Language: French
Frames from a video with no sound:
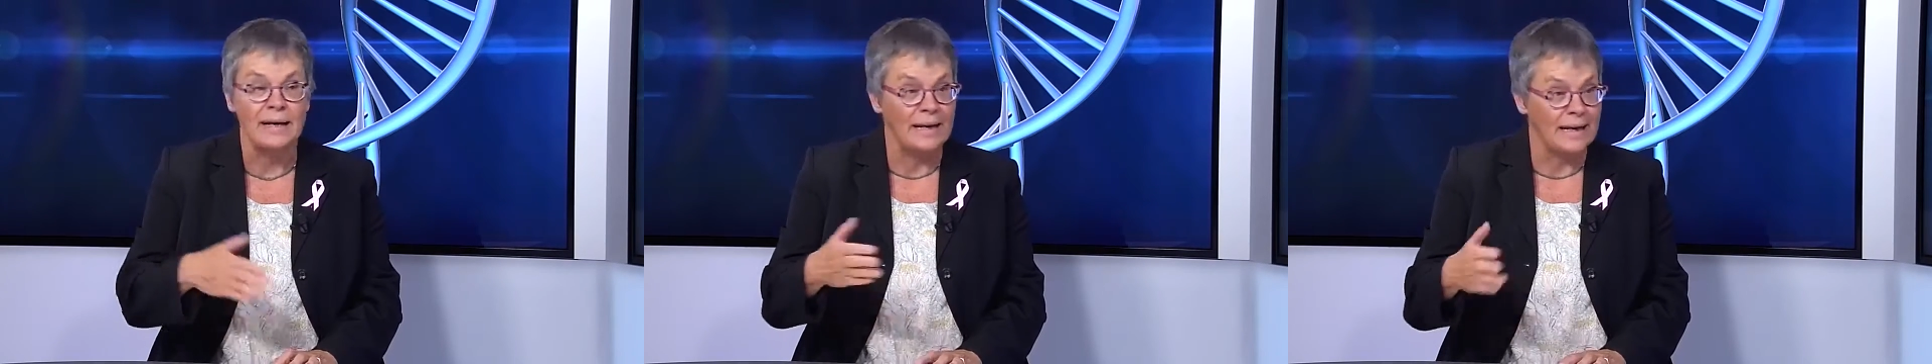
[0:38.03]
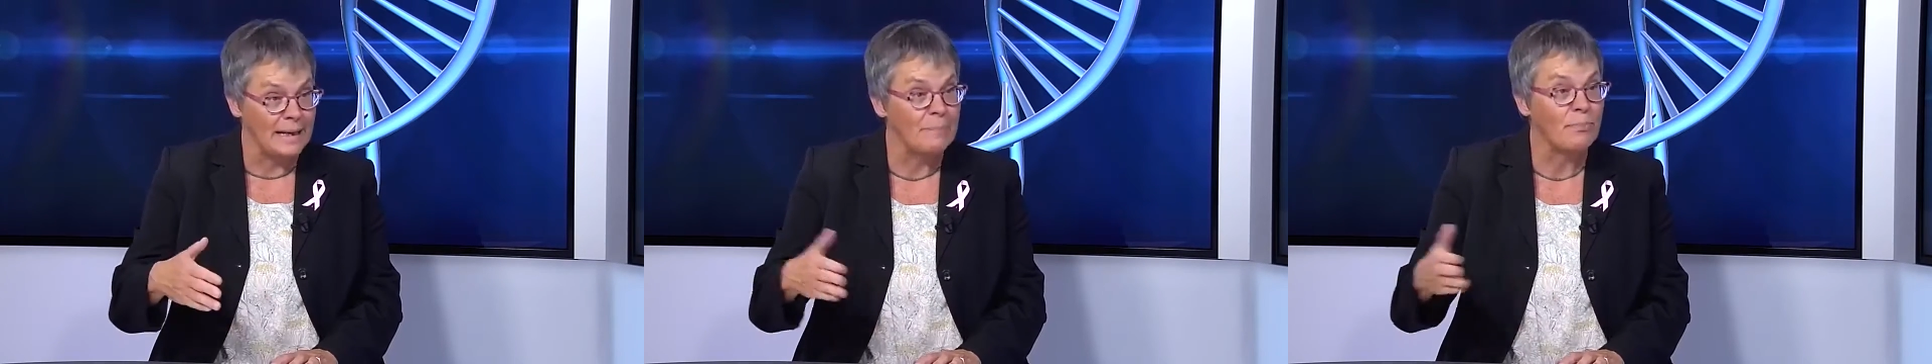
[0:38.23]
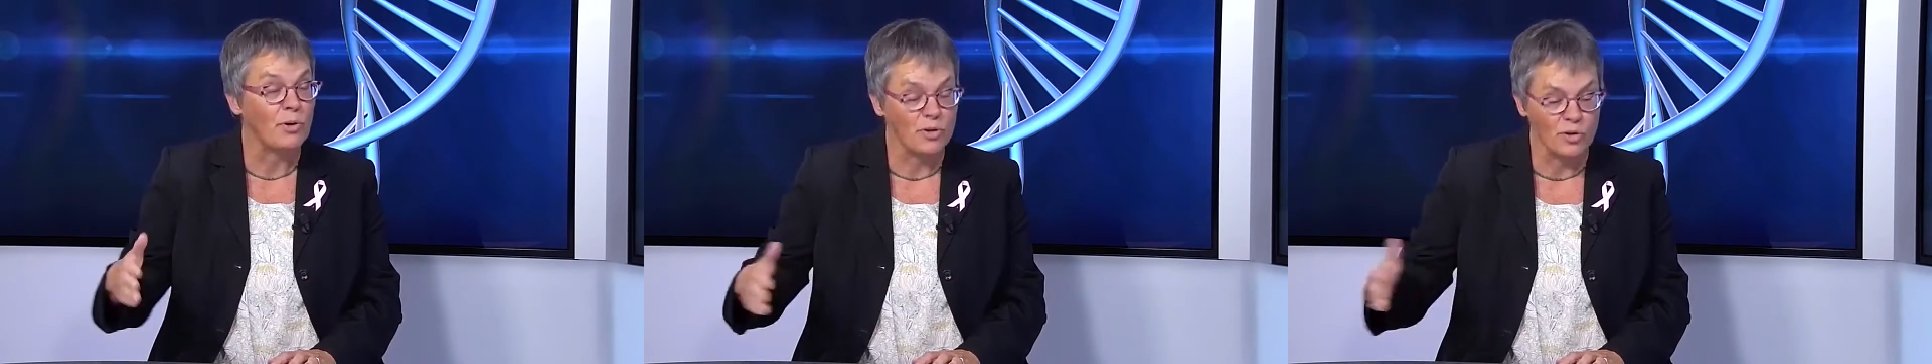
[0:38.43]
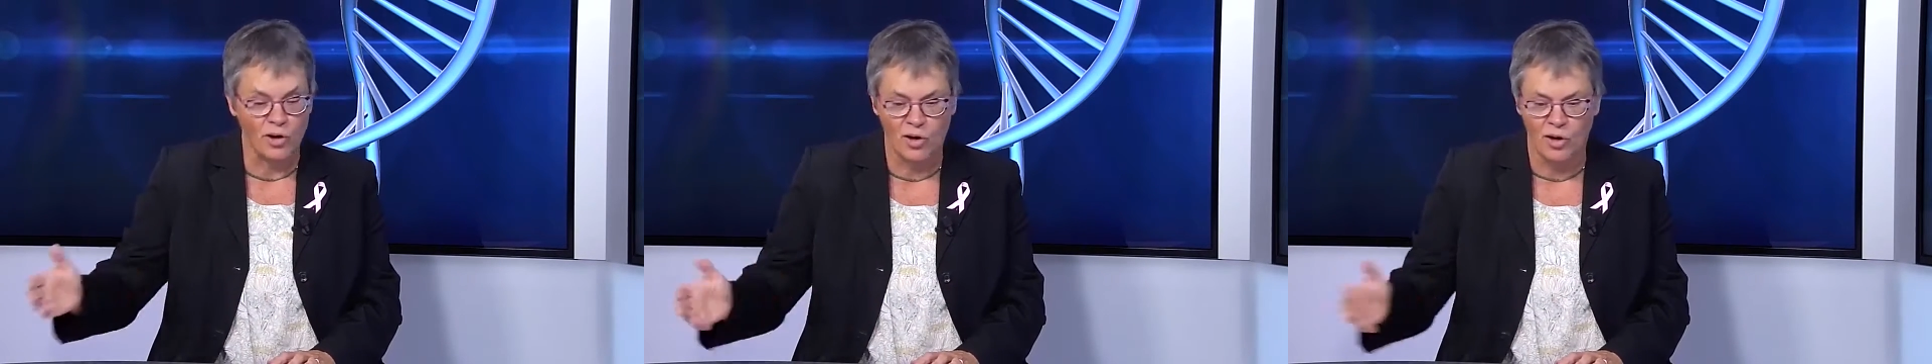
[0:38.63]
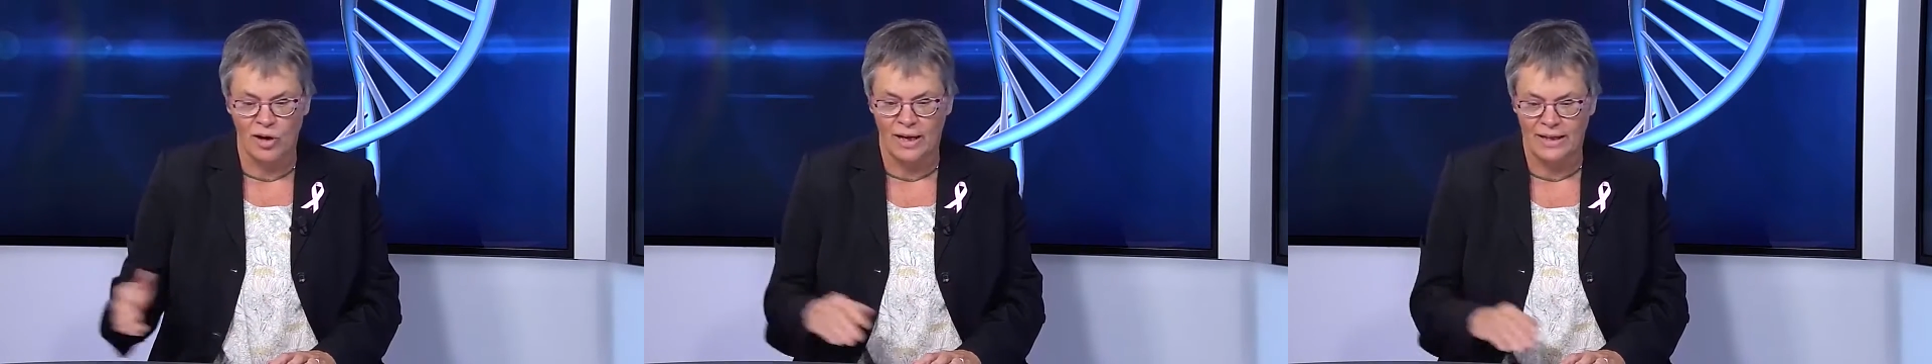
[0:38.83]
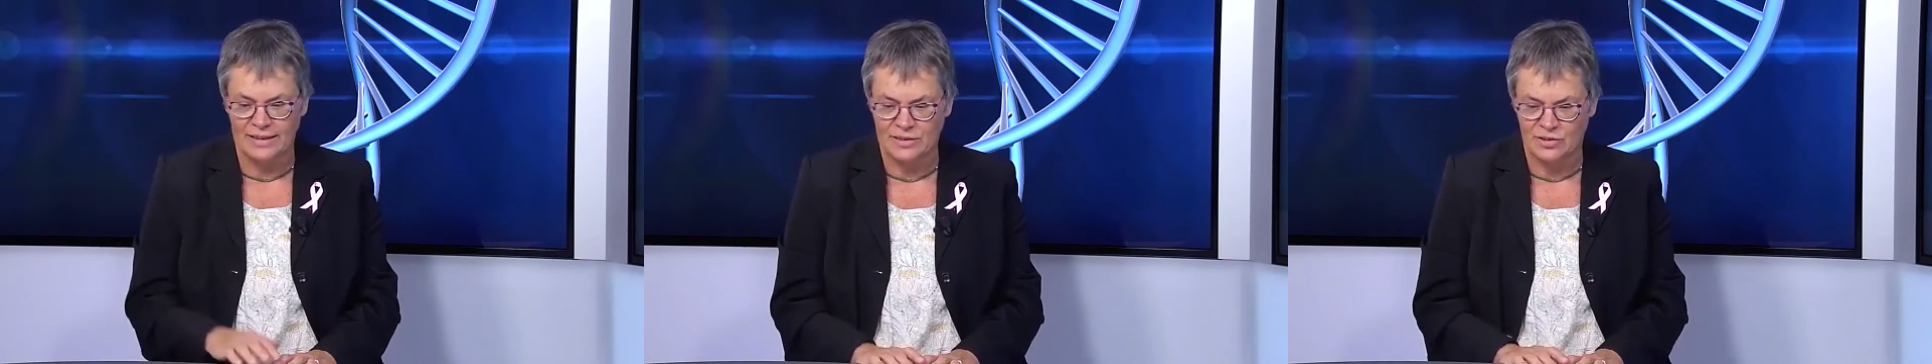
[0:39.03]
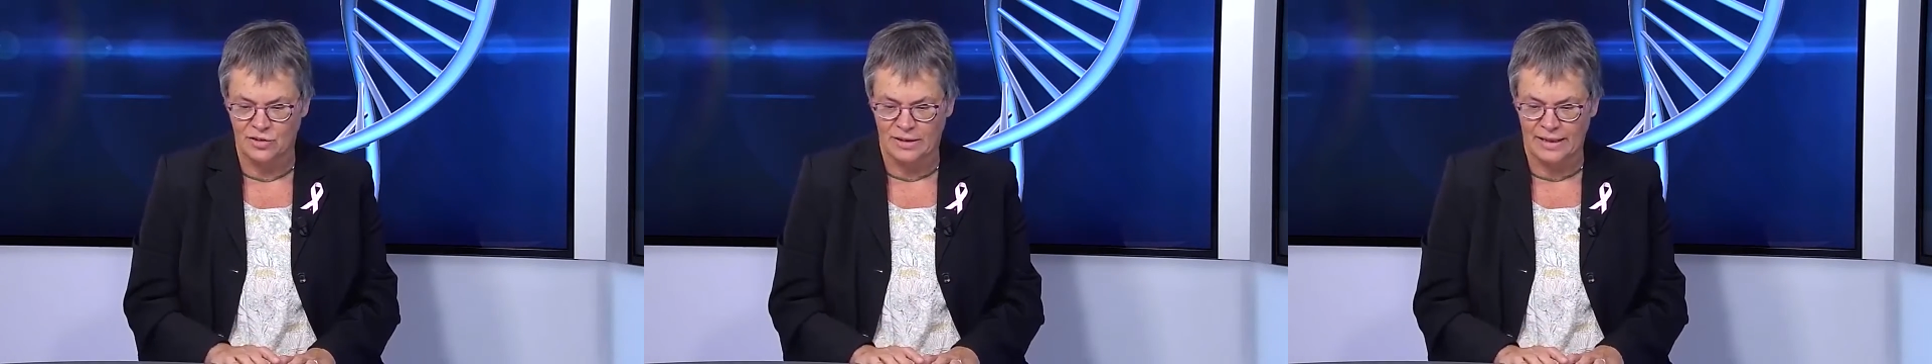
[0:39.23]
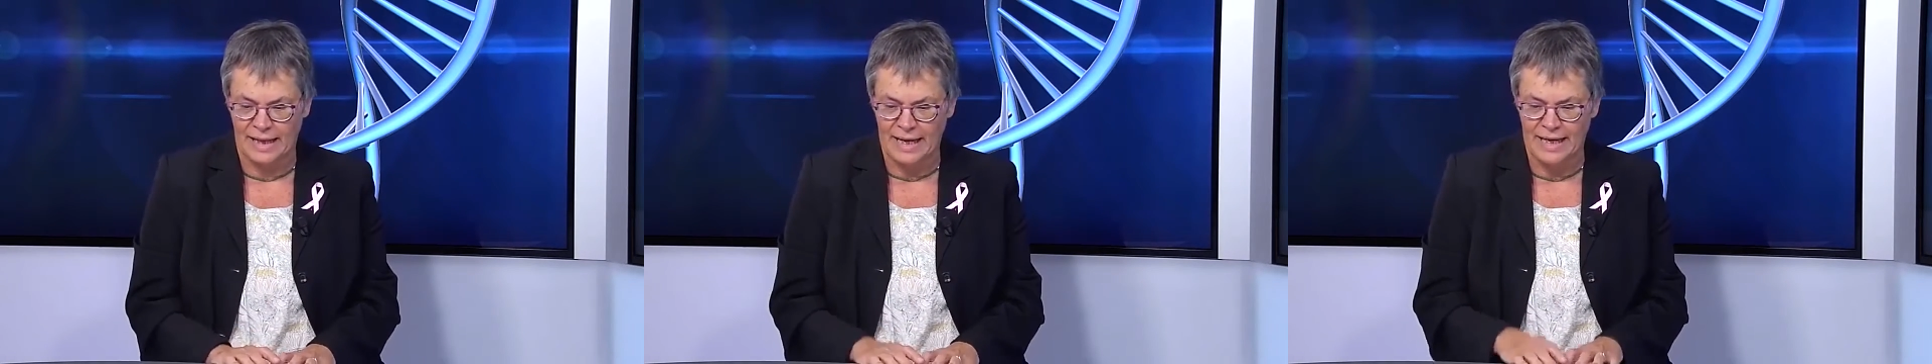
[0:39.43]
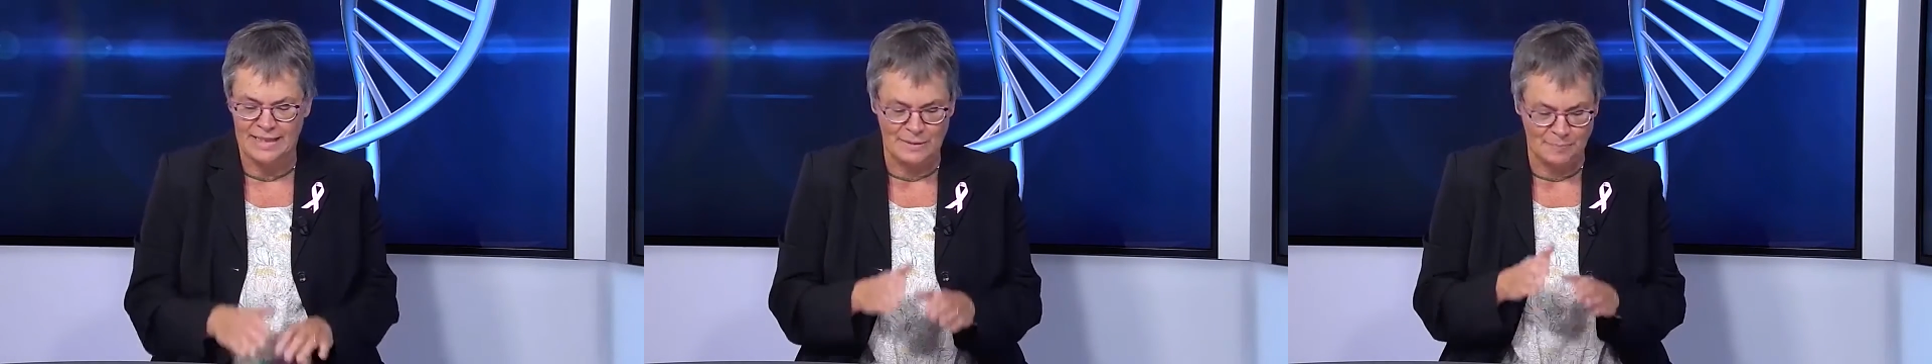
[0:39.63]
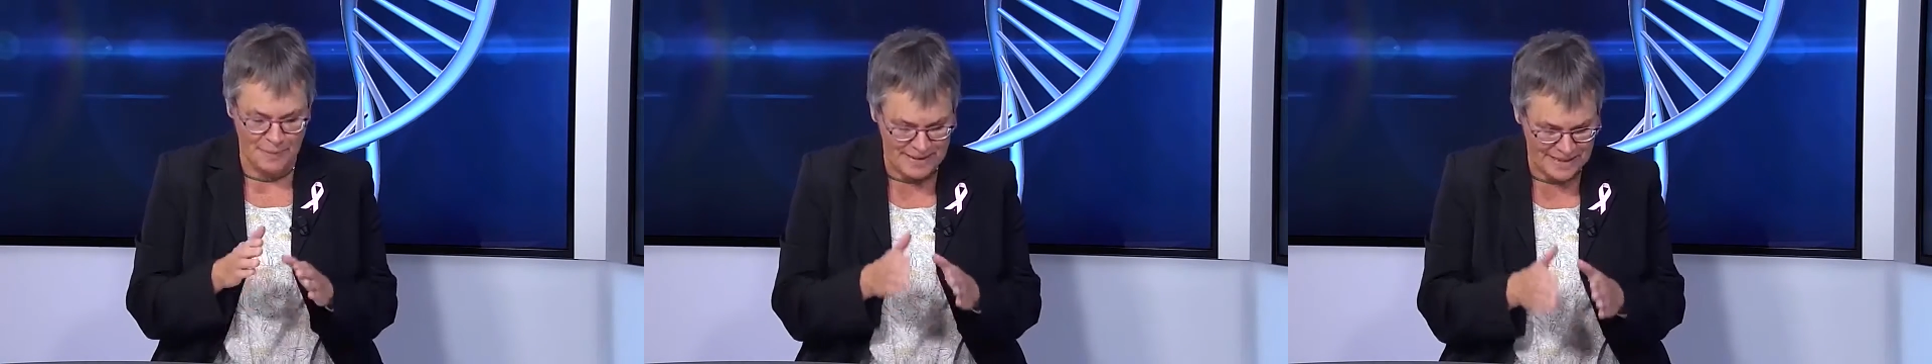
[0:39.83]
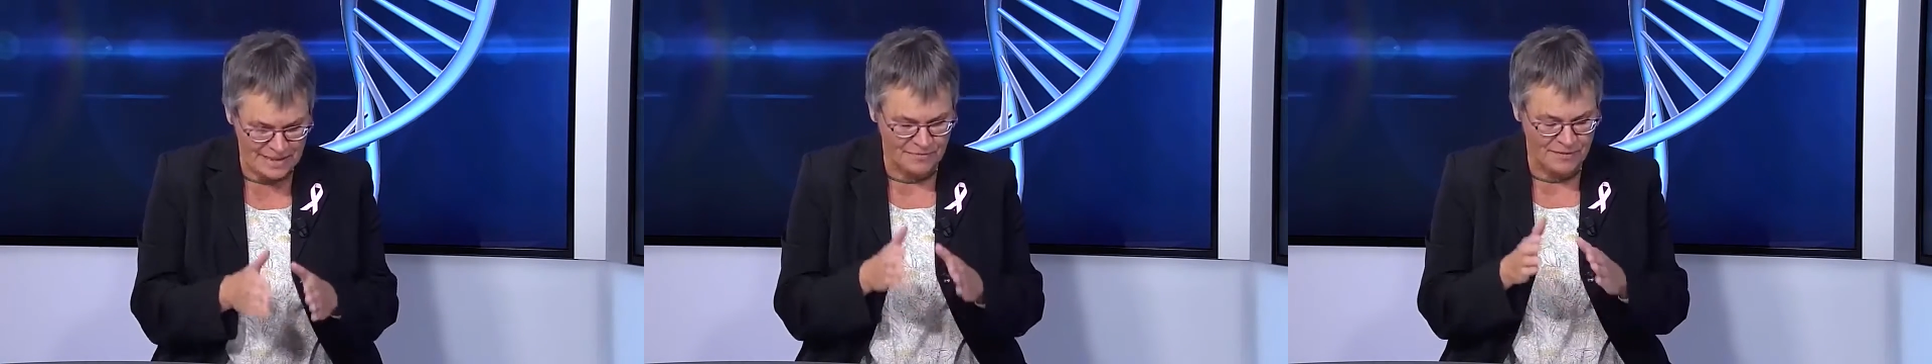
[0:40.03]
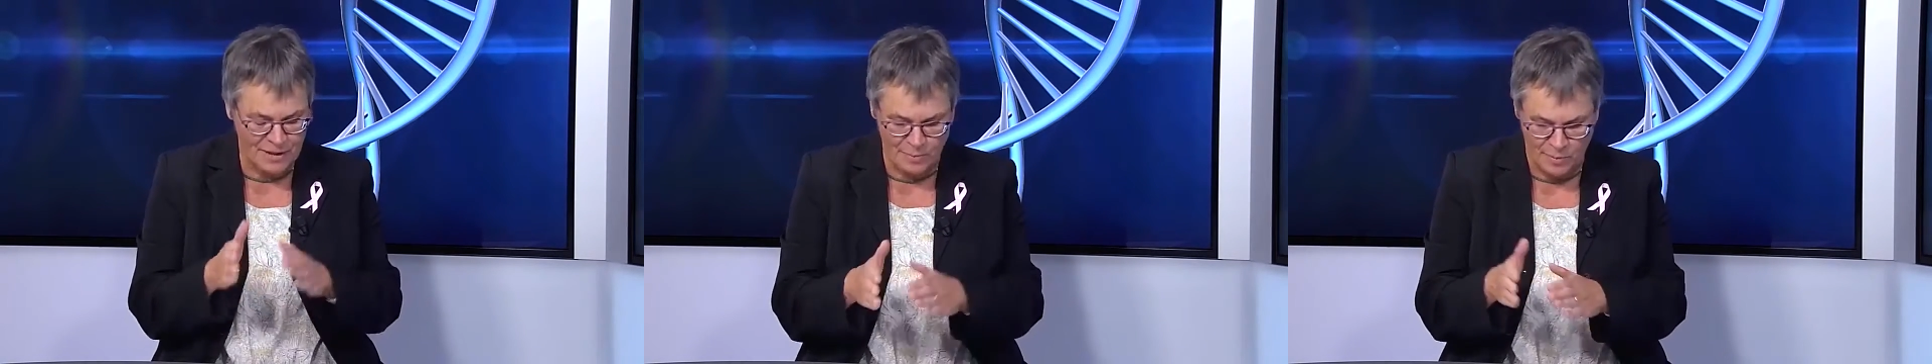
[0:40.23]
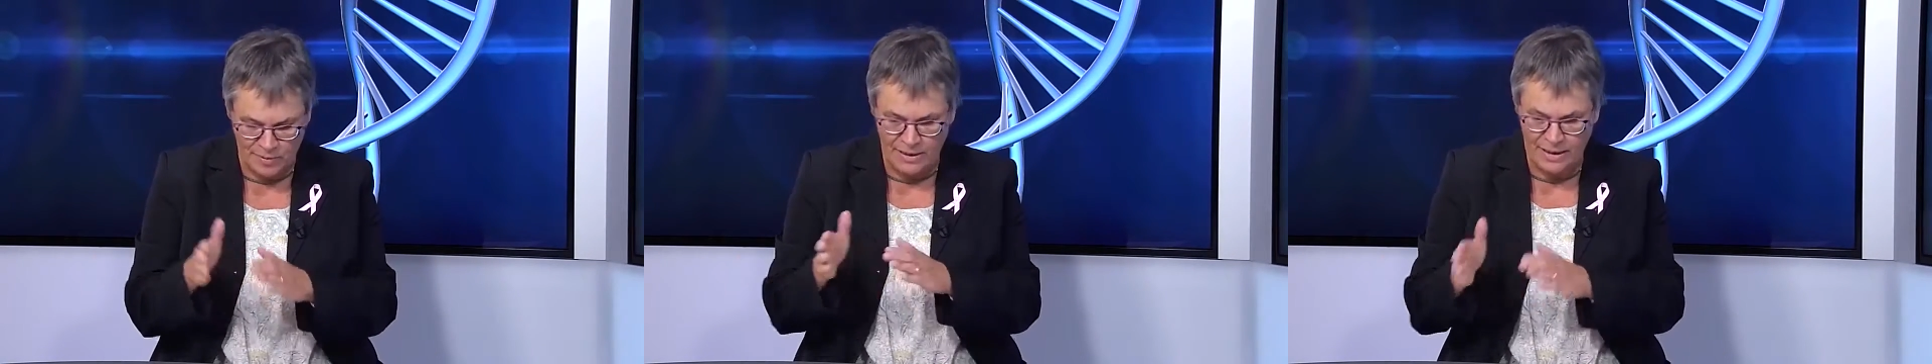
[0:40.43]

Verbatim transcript: les protocoles additionnels spécifiquement